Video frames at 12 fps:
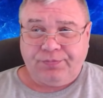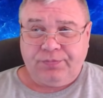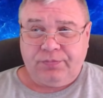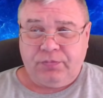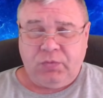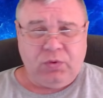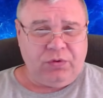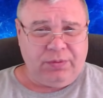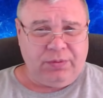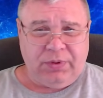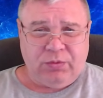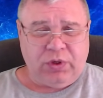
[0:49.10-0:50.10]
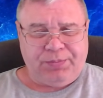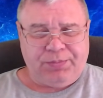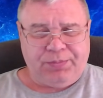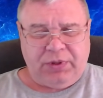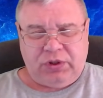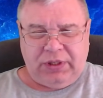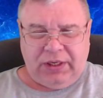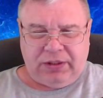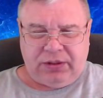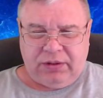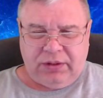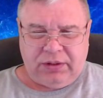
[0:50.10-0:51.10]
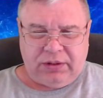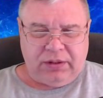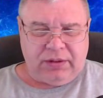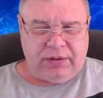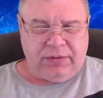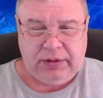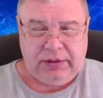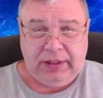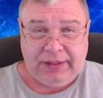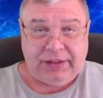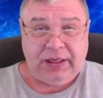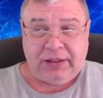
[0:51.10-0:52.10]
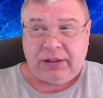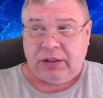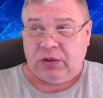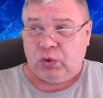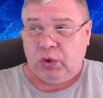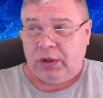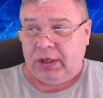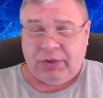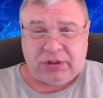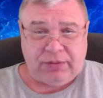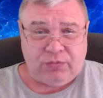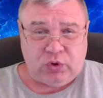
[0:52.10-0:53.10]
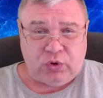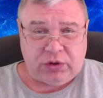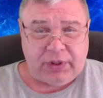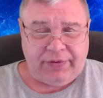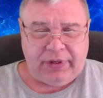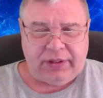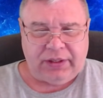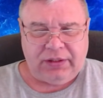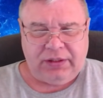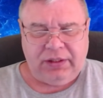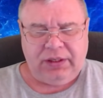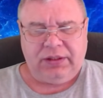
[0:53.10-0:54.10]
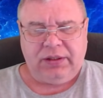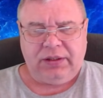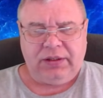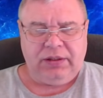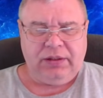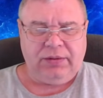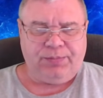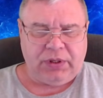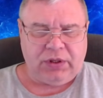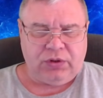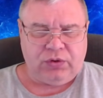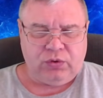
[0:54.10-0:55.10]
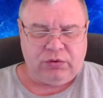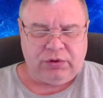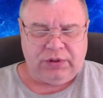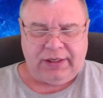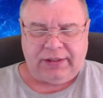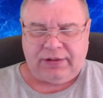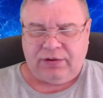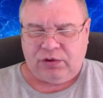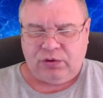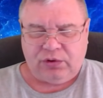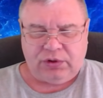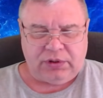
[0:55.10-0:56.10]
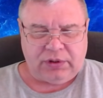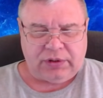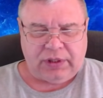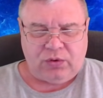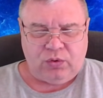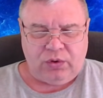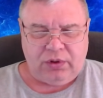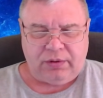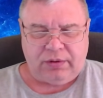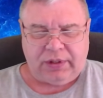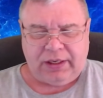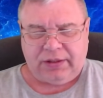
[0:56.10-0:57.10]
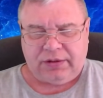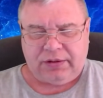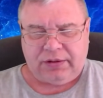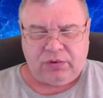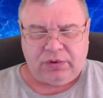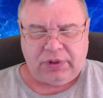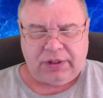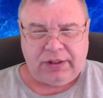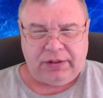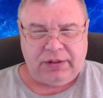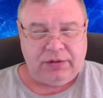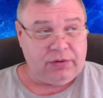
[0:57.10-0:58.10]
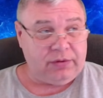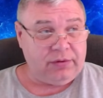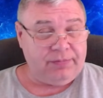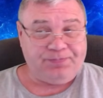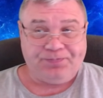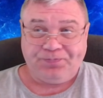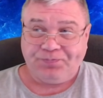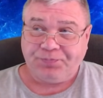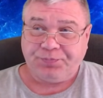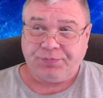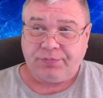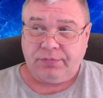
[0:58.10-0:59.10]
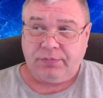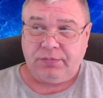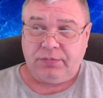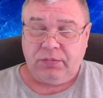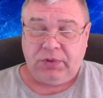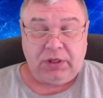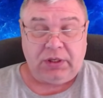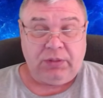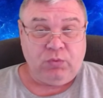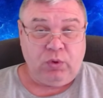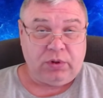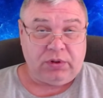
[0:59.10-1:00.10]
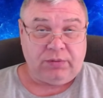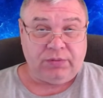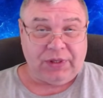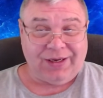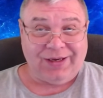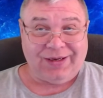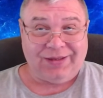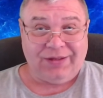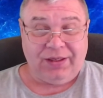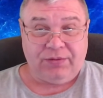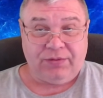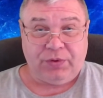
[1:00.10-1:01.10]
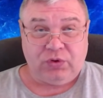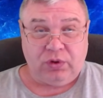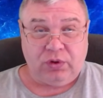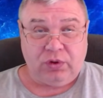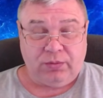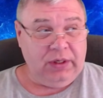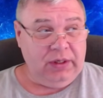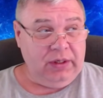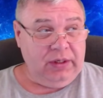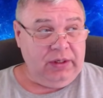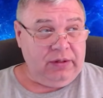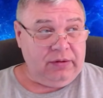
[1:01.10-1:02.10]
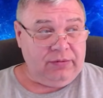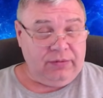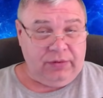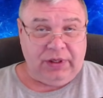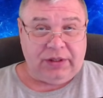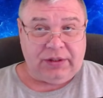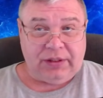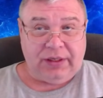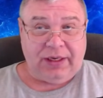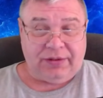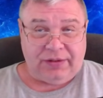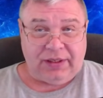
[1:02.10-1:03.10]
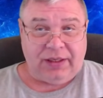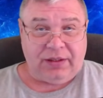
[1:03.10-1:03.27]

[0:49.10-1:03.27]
Ну, в общем, не буду я перечислять, это отдельная история, об этом можно поговорить отдельно и порассуждать, что же это такое, как это все находилось каким образом так оказалось. Причем э, некоторые останки